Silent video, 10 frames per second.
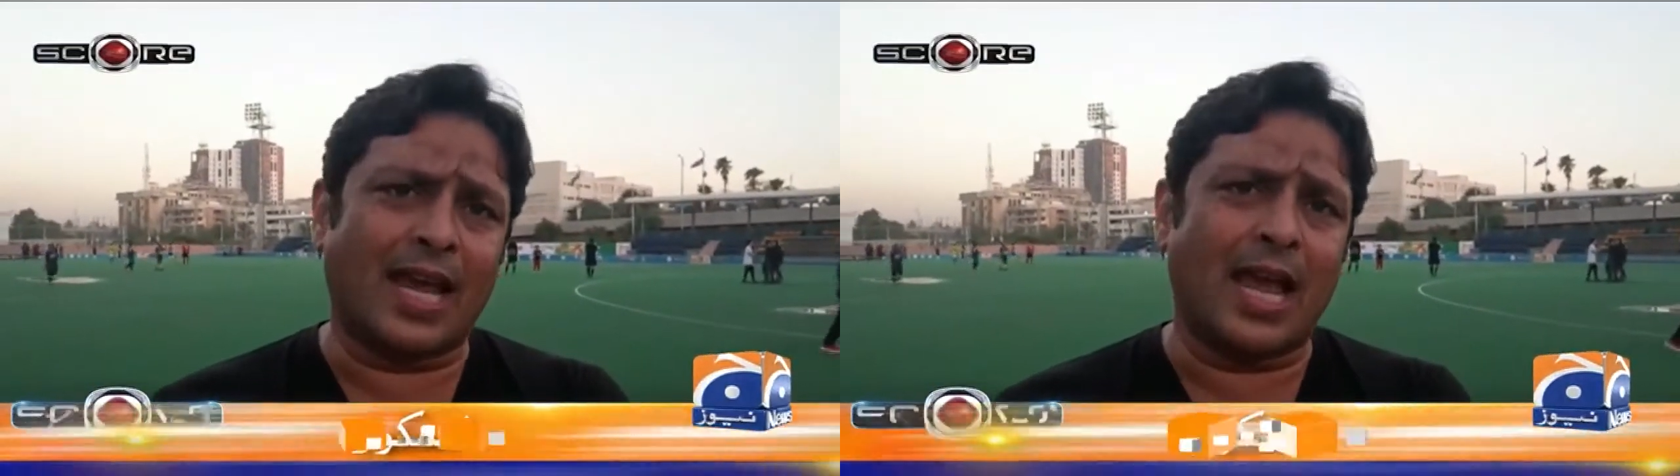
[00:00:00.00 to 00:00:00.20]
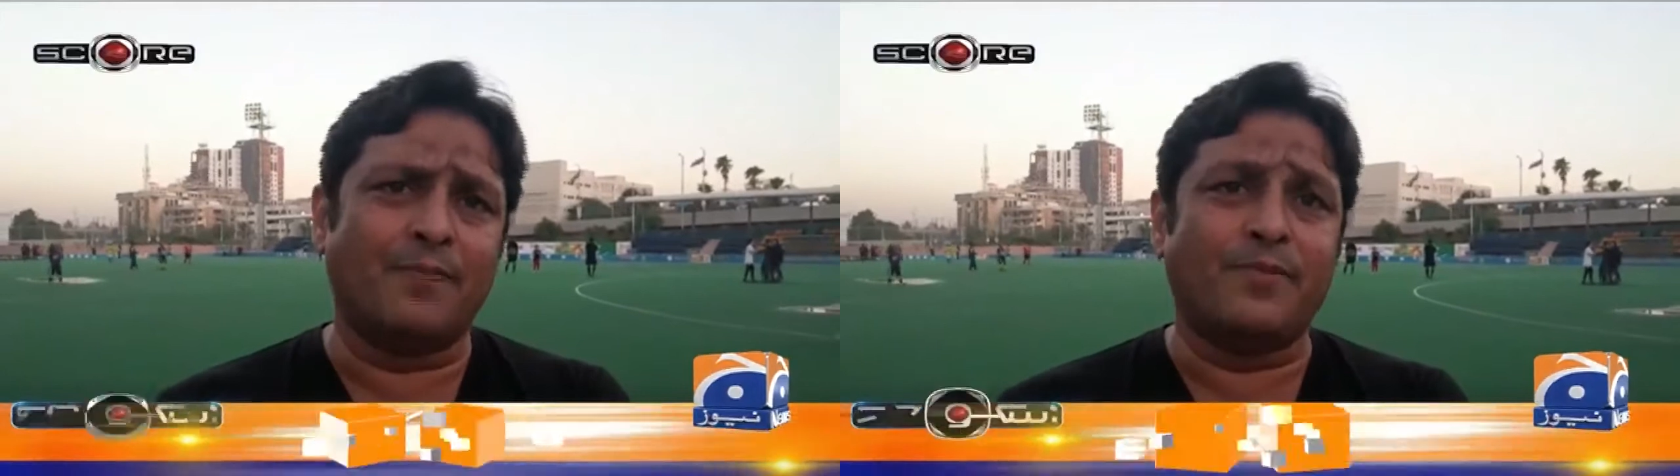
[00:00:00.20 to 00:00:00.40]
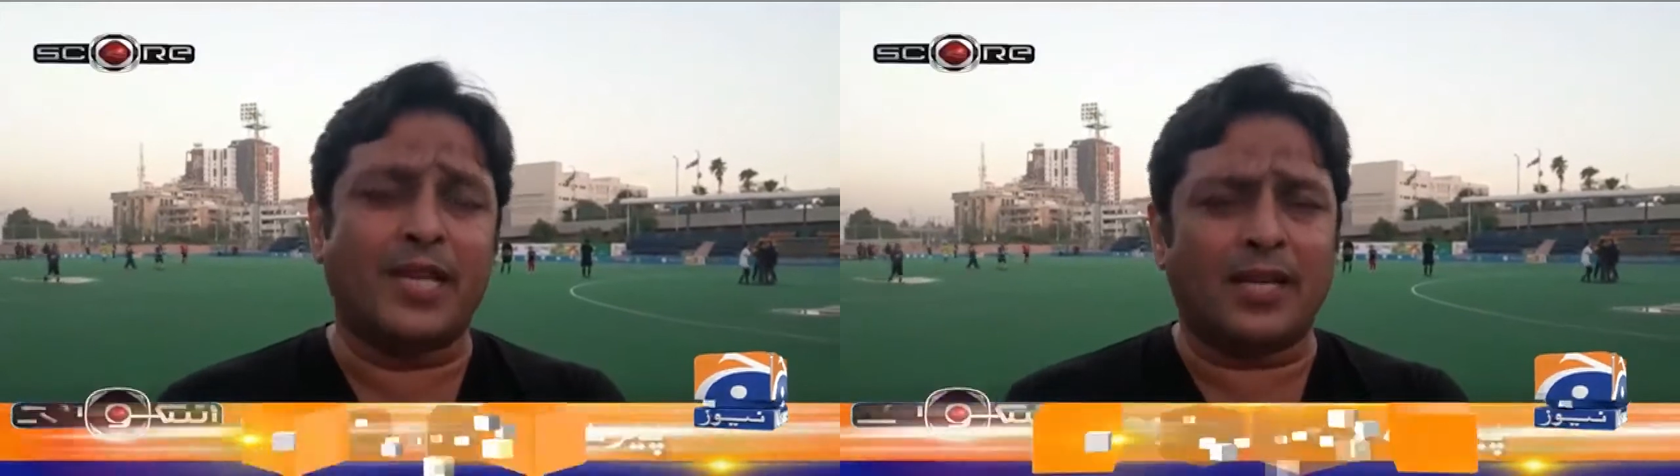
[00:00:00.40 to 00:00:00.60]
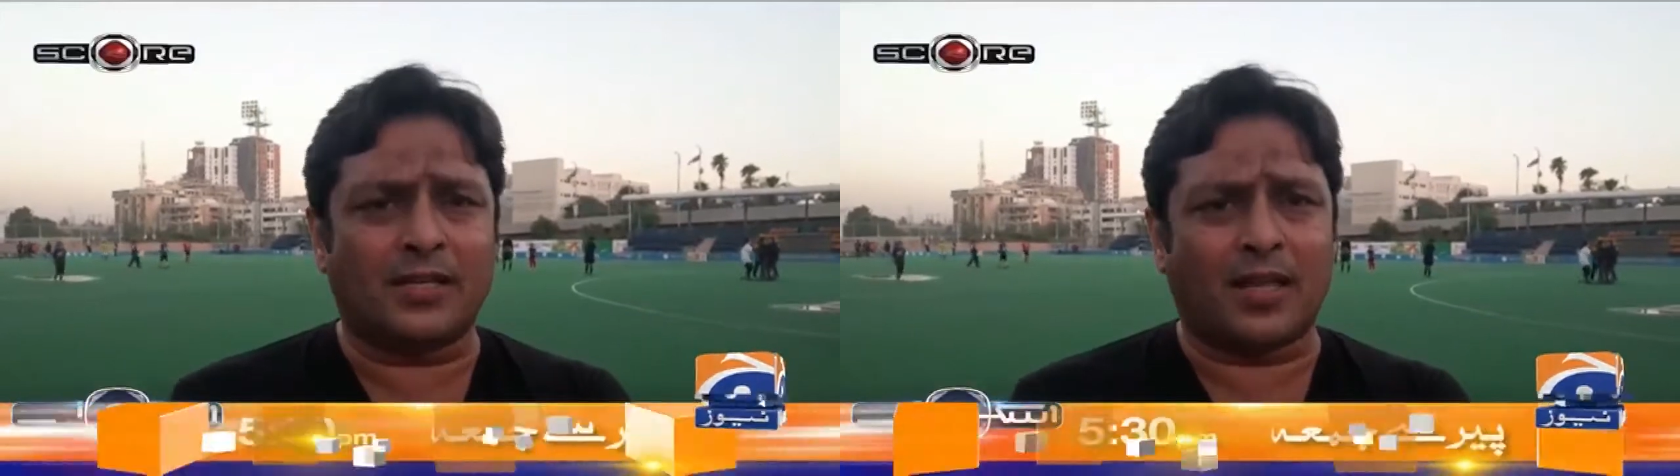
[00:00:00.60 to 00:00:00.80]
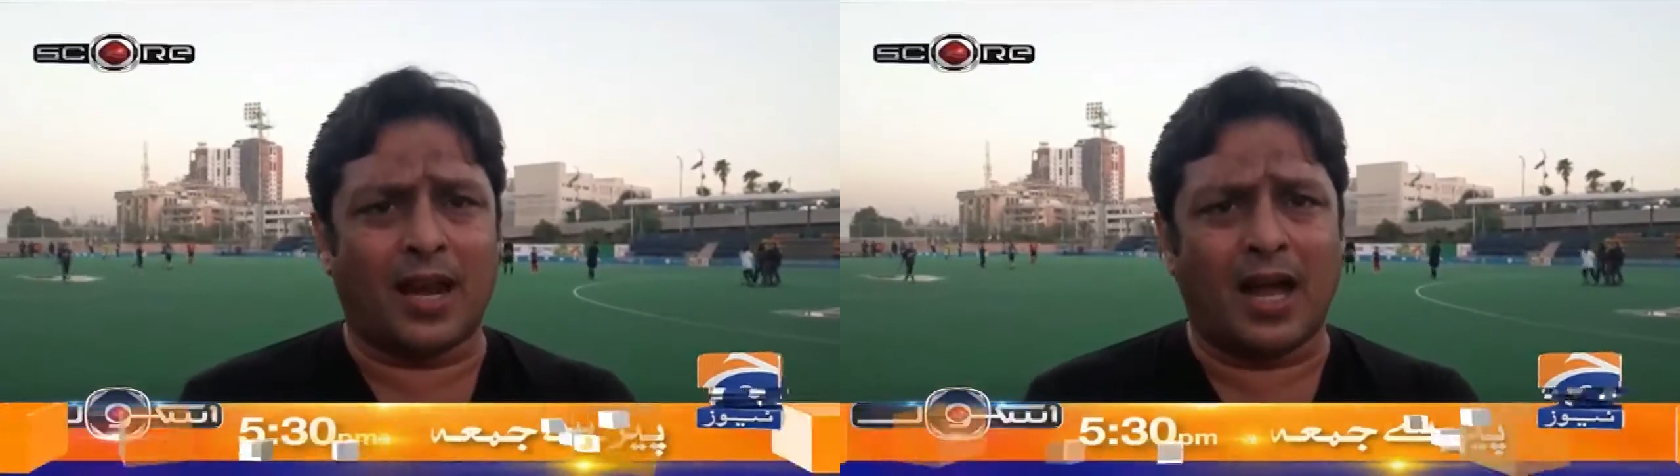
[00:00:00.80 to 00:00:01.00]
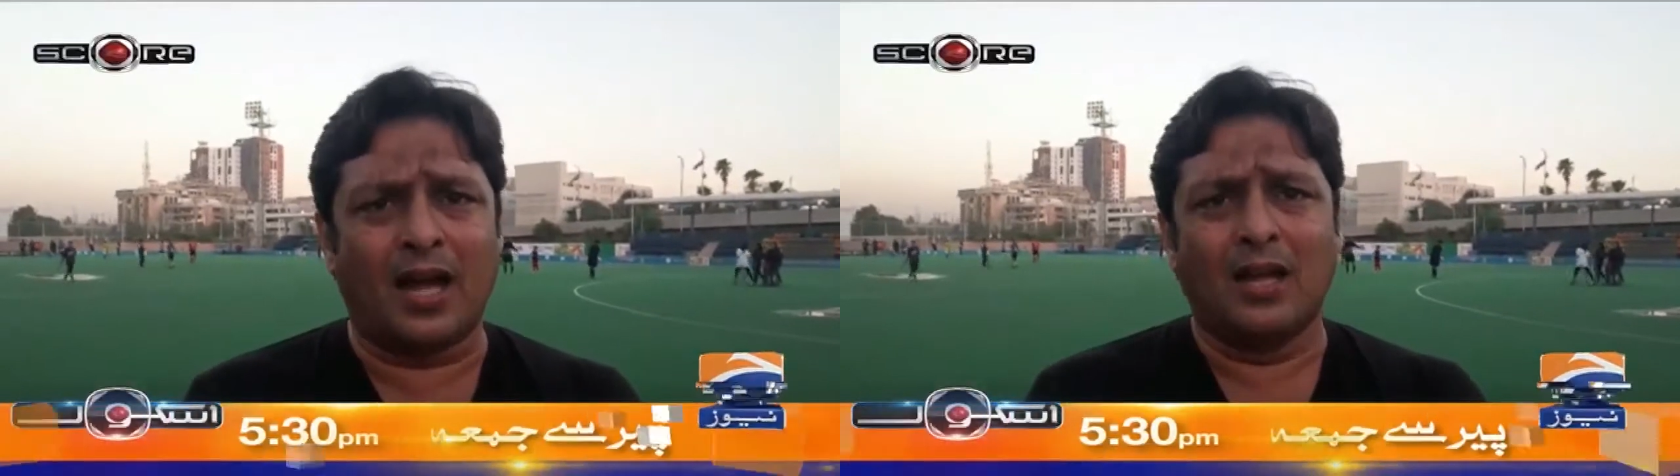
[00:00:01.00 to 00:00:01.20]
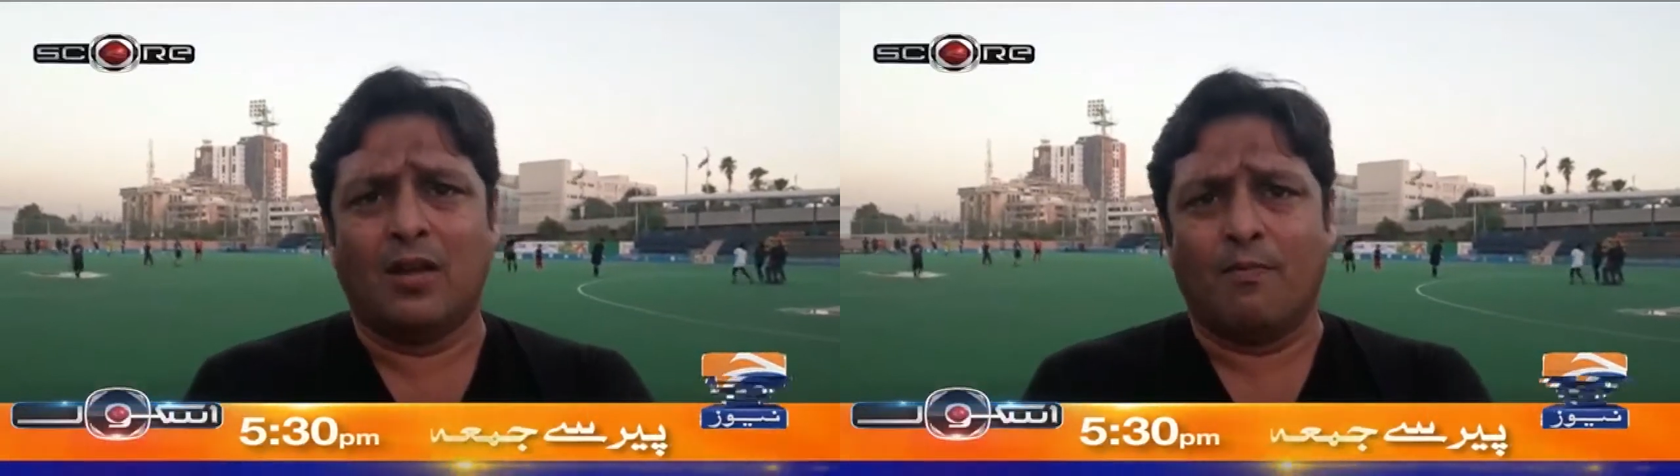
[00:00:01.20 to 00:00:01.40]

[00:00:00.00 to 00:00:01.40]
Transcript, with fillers: कैंप जिस तरह